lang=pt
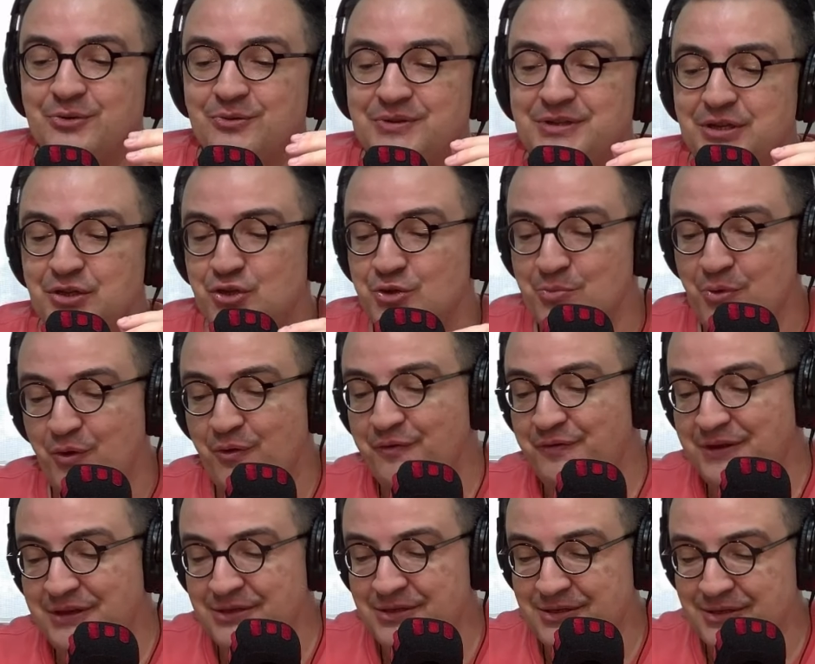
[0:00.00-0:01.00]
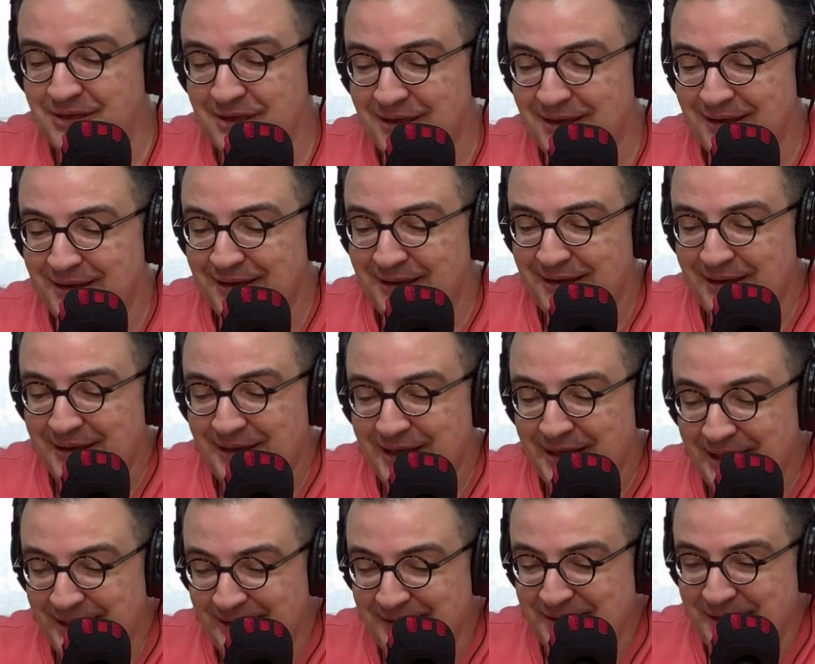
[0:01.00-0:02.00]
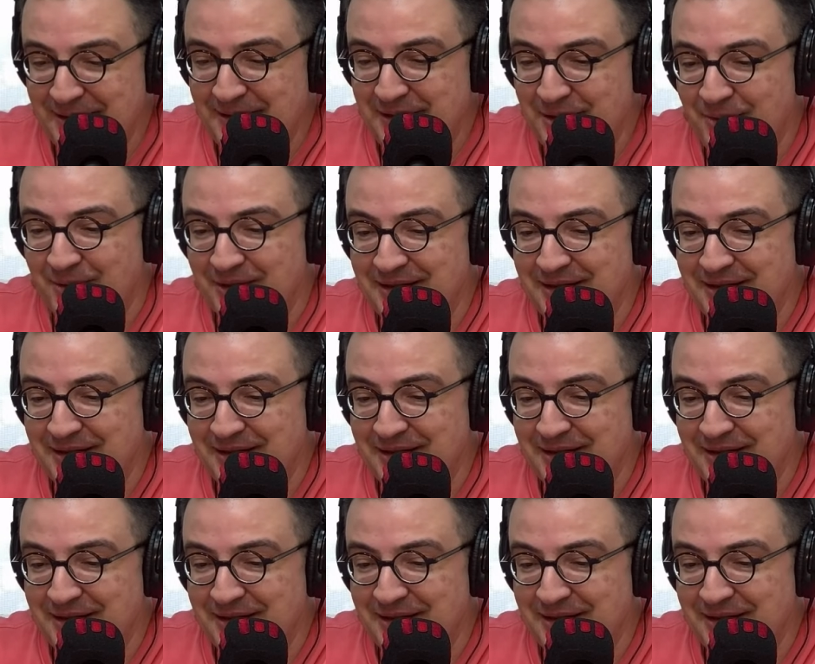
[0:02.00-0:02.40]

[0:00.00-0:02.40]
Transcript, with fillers: Eu não sei se o meu ouvinte entendeu